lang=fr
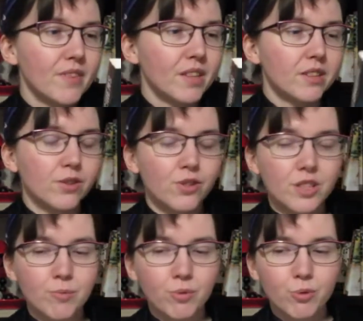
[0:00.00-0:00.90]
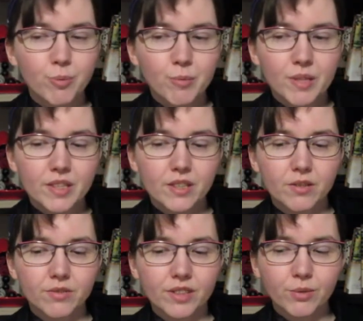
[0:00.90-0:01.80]
ce que j'ai beaucoup aimé c'est
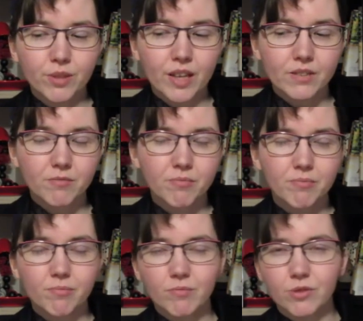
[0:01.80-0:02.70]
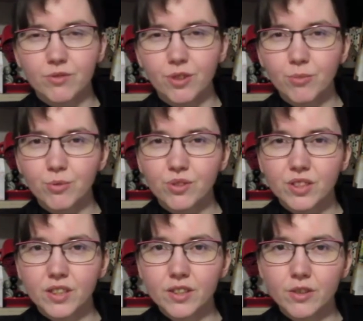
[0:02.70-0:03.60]
qu'en fait on a un une forme de
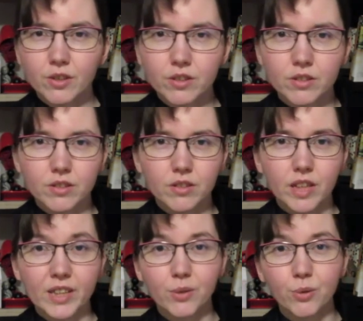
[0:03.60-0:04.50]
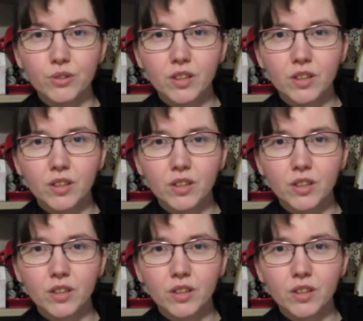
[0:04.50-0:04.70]
thriller euh, ado.